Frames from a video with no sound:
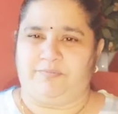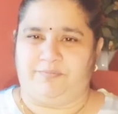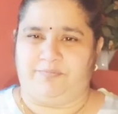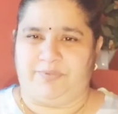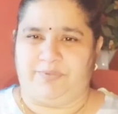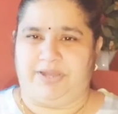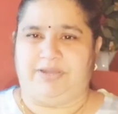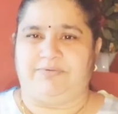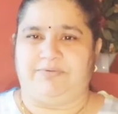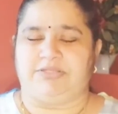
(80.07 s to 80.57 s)

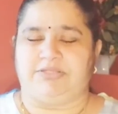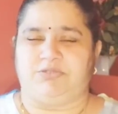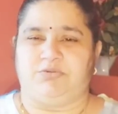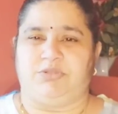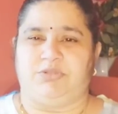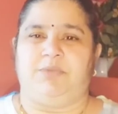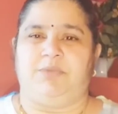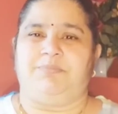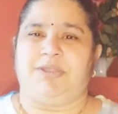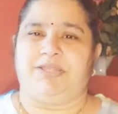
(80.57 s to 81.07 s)
పీట
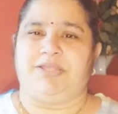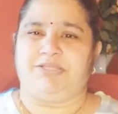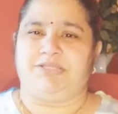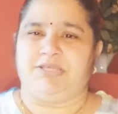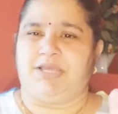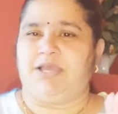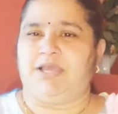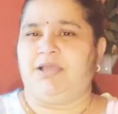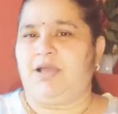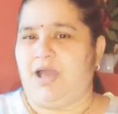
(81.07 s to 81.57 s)
వేసుకుని
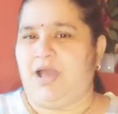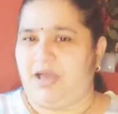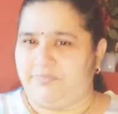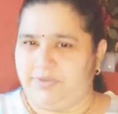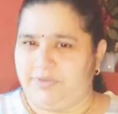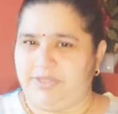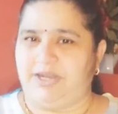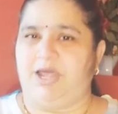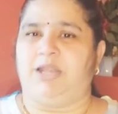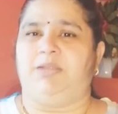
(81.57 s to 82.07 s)
ప్రత్యేకంగా ఆ
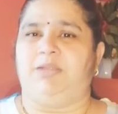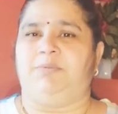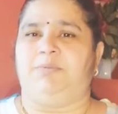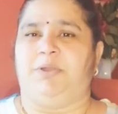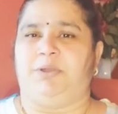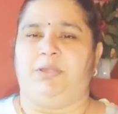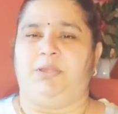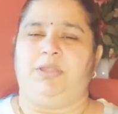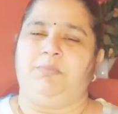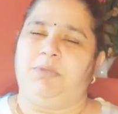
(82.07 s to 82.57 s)
విగ్రహాన్ని
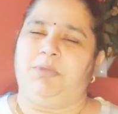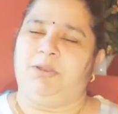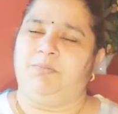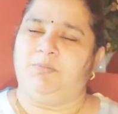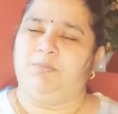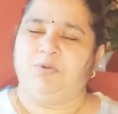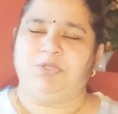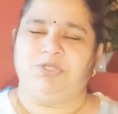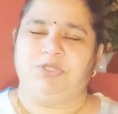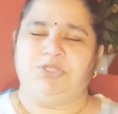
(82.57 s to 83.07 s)
పెట్టుకుని మనం
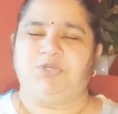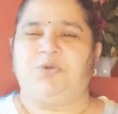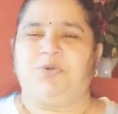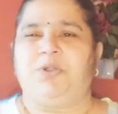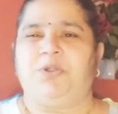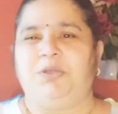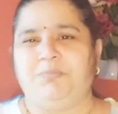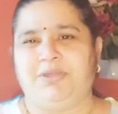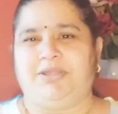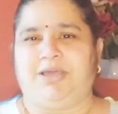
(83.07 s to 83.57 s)

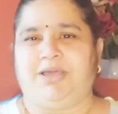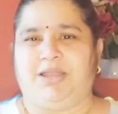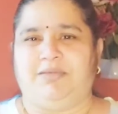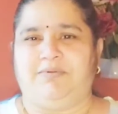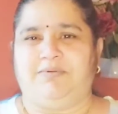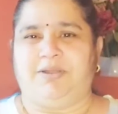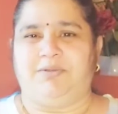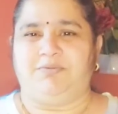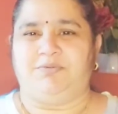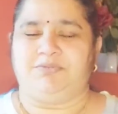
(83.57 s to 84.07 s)
పూజించుకోవడం మనకు
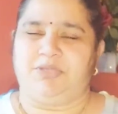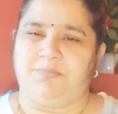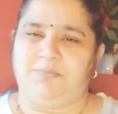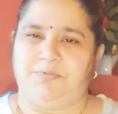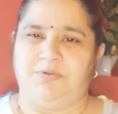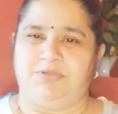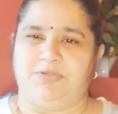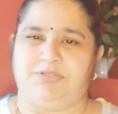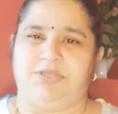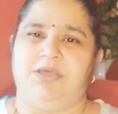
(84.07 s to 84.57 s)
అలవాటు
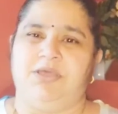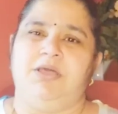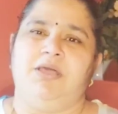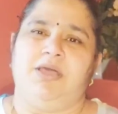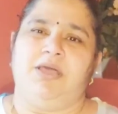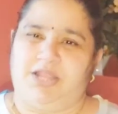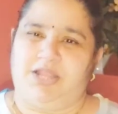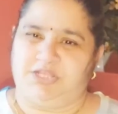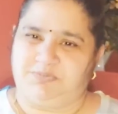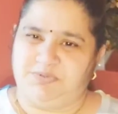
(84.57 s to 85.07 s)
సపోజ్
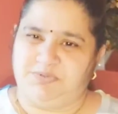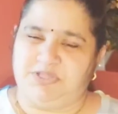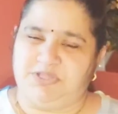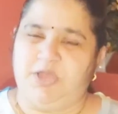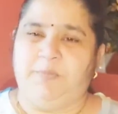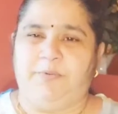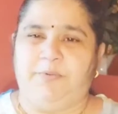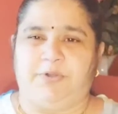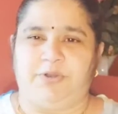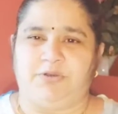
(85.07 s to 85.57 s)
లక్ష్మీదేవి
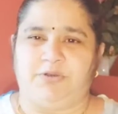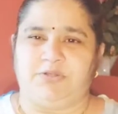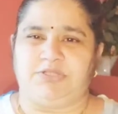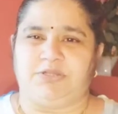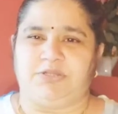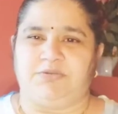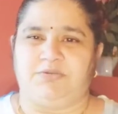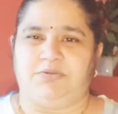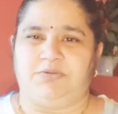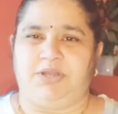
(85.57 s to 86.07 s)
పుట్టినరోజు
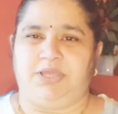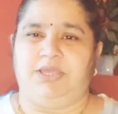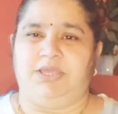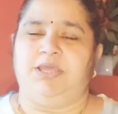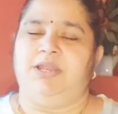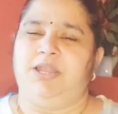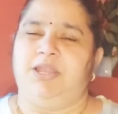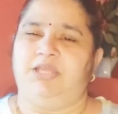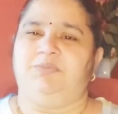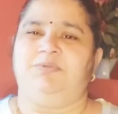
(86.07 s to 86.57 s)
అనుకోండి
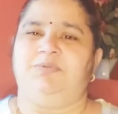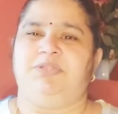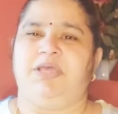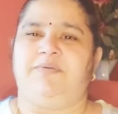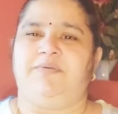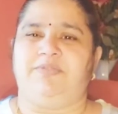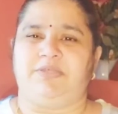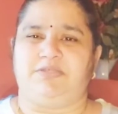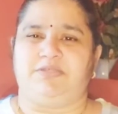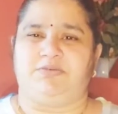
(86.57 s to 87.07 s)

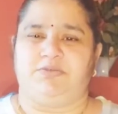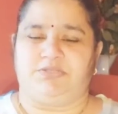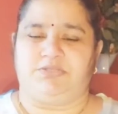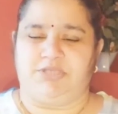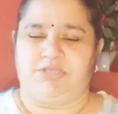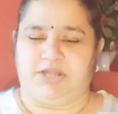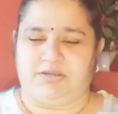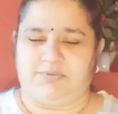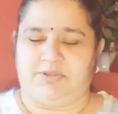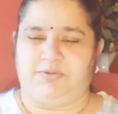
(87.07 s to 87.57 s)
లక్ష్మీదేవిని తీసుకొచ్చి
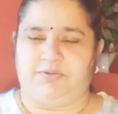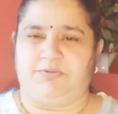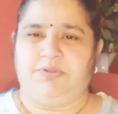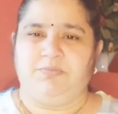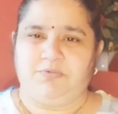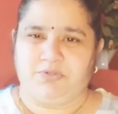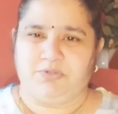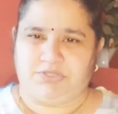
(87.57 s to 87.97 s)
అక్కడ పెట్టుకుని పూజ